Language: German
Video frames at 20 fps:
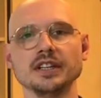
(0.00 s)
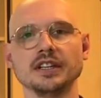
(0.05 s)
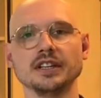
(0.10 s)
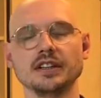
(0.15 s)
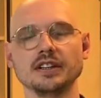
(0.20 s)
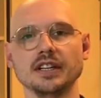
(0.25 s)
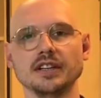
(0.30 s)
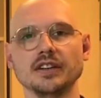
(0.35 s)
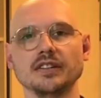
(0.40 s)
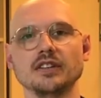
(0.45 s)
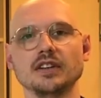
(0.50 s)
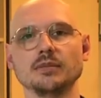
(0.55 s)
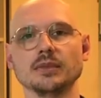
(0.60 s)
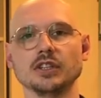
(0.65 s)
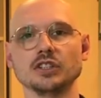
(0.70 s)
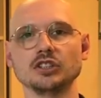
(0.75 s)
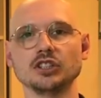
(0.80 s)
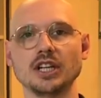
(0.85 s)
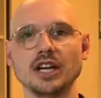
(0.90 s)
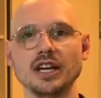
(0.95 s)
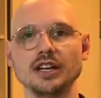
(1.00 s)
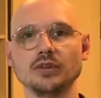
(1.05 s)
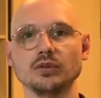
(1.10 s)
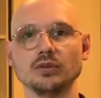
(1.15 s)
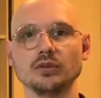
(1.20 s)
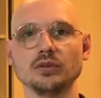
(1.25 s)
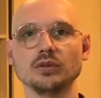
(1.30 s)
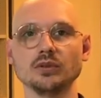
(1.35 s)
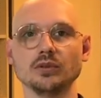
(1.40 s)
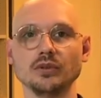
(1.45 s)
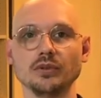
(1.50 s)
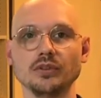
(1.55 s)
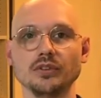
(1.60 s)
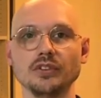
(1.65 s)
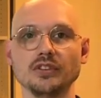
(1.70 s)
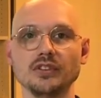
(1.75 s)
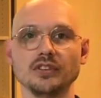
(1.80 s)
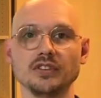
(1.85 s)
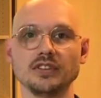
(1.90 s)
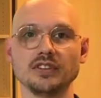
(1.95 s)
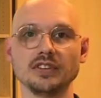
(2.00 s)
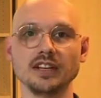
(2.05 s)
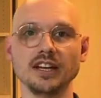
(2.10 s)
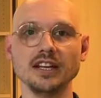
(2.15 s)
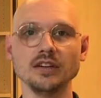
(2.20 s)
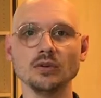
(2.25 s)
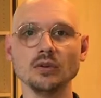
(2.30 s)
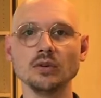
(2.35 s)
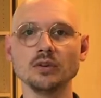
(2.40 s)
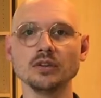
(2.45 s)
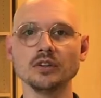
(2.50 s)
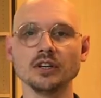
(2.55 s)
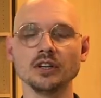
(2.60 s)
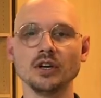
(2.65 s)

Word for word: Dann das Thema Scheidung und Trennung